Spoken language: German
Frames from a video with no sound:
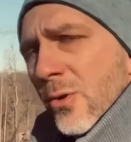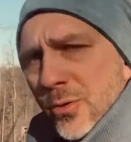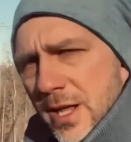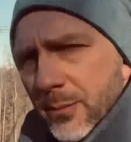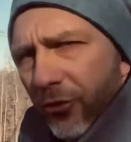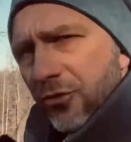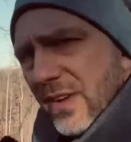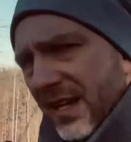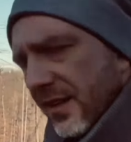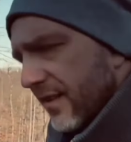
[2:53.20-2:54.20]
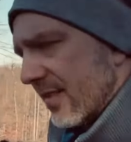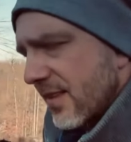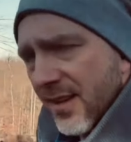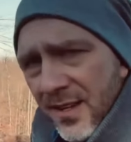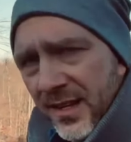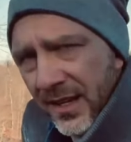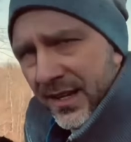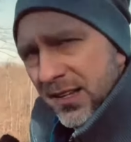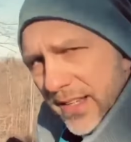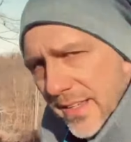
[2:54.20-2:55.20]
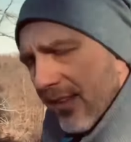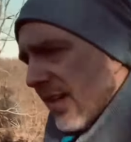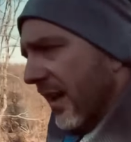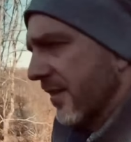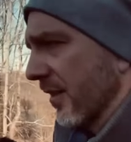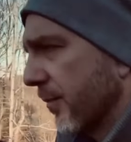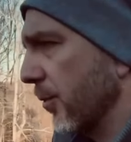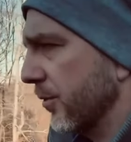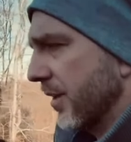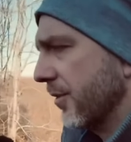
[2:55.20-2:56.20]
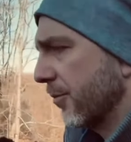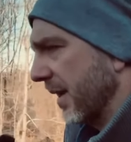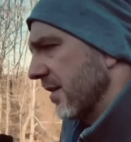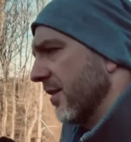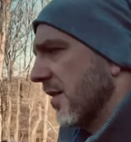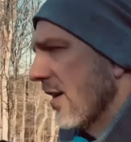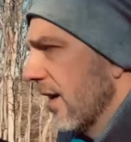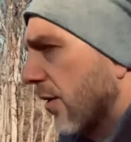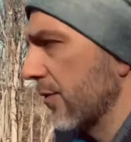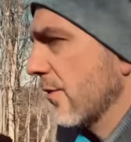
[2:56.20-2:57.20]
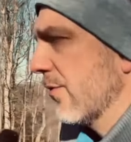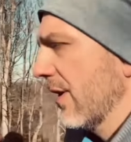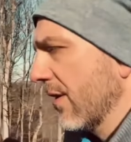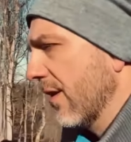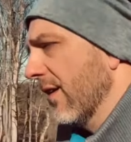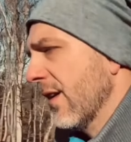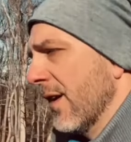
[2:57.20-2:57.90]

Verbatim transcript: unheimlich schwer ist, die richtigen Ansatzpunkte entsprechend auch zu finden.